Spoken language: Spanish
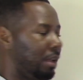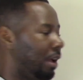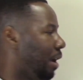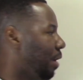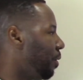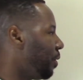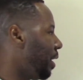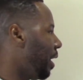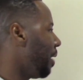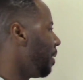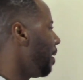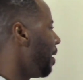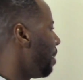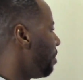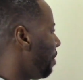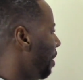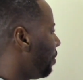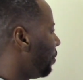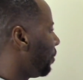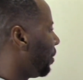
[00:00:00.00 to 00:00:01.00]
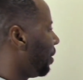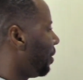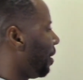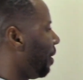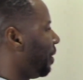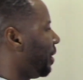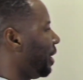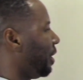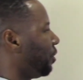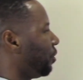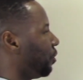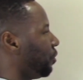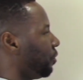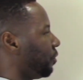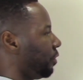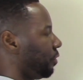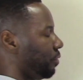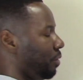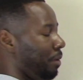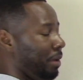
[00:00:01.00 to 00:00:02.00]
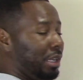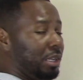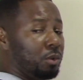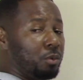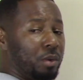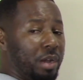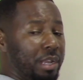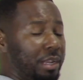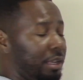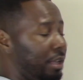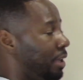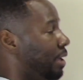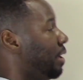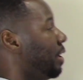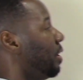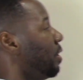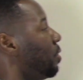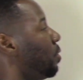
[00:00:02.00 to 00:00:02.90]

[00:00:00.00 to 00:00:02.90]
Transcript: Ahora vamos a saber entonces o averiguar